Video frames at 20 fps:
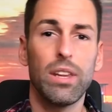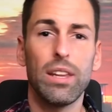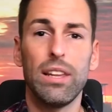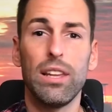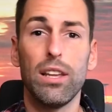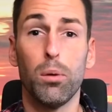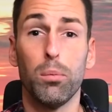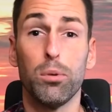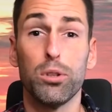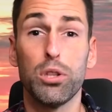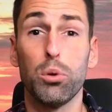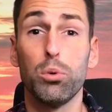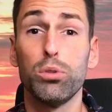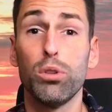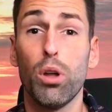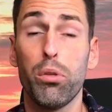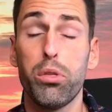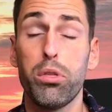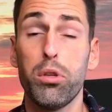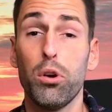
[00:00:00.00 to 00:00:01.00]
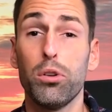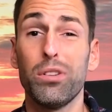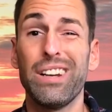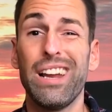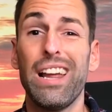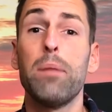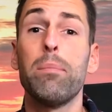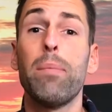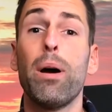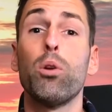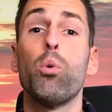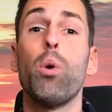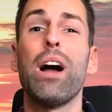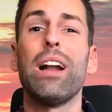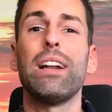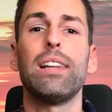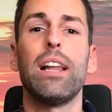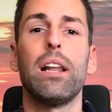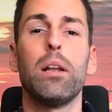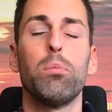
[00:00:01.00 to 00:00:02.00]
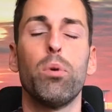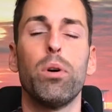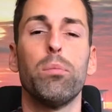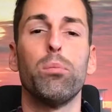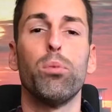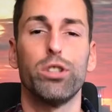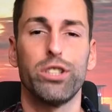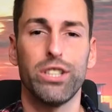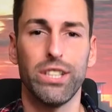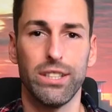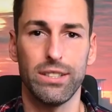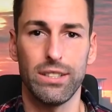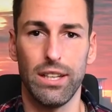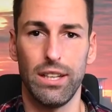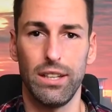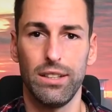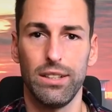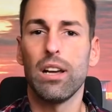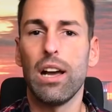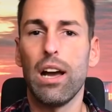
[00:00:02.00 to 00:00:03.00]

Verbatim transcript: Y como segunda opción, el manual del buen bolsista.